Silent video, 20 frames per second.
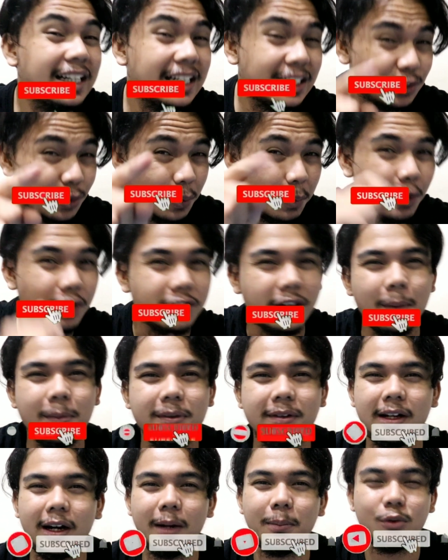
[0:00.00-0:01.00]
klik tombol
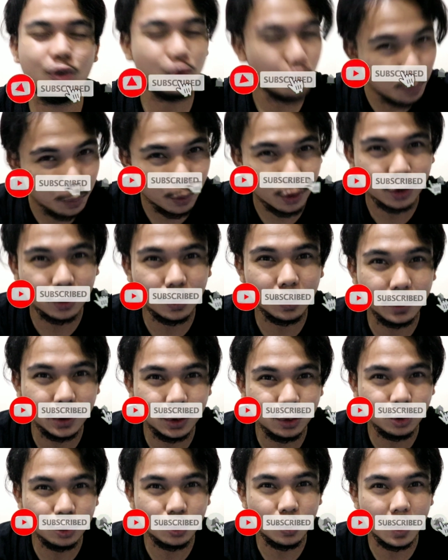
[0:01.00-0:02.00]
subscribe Support gue
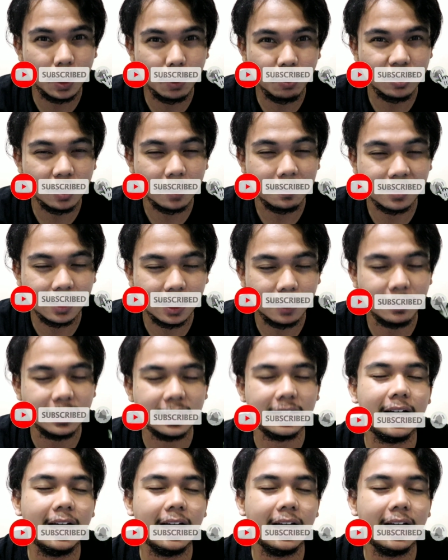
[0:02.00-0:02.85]
menuju 2000 subscriber